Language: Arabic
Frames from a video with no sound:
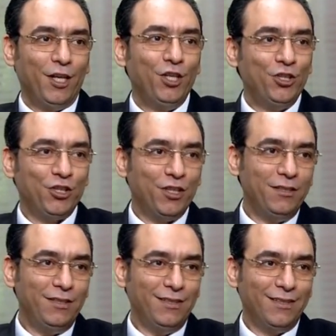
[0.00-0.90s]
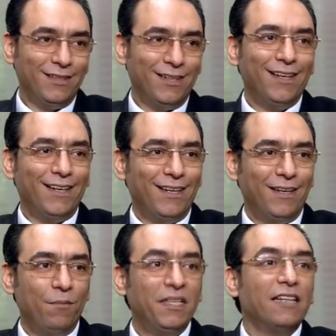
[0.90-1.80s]
الانترنت دي
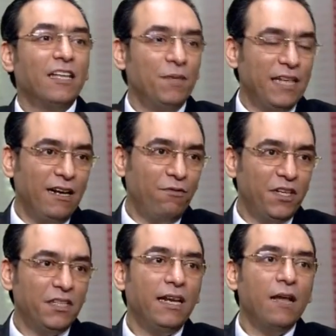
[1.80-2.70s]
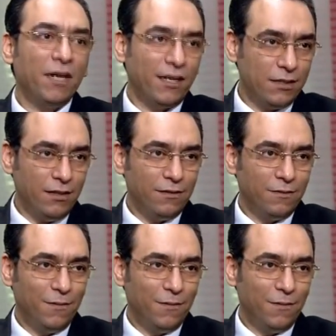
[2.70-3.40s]
آه، بتعتمد على فكره اللامركزيه